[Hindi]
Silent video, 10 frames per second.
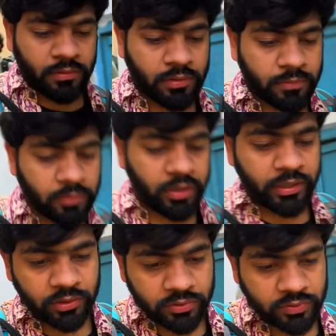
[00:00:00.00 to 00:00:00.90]
गुड
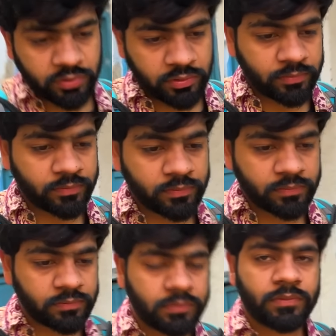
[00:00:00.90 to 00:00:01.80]
मॉर्निंग दोस्तों
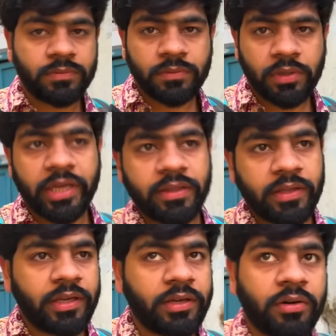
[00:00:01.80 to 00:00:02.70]
डे
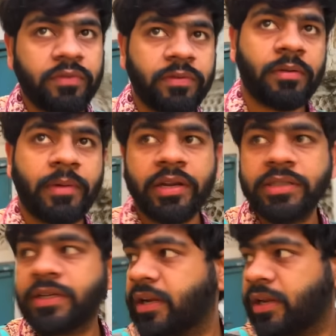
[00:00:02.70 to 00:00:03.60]
थ्री ऑफ हमारी
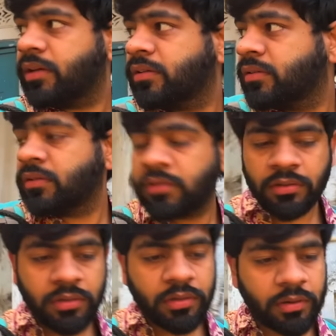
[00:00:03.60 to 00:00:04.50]
जर्नी
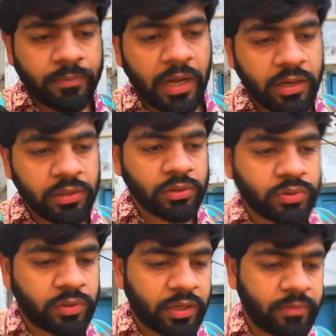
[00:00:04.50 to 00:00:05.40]
हम पागल हो
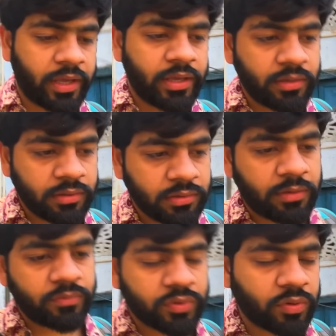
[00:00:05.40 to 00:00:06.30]
चुके हैं भाई
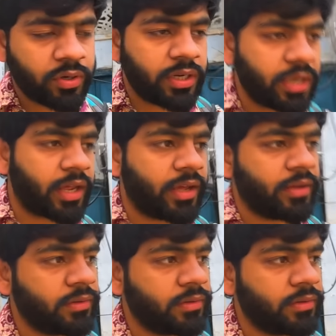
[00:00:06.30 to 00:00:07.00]
हम सो ही नहीं रहे हैं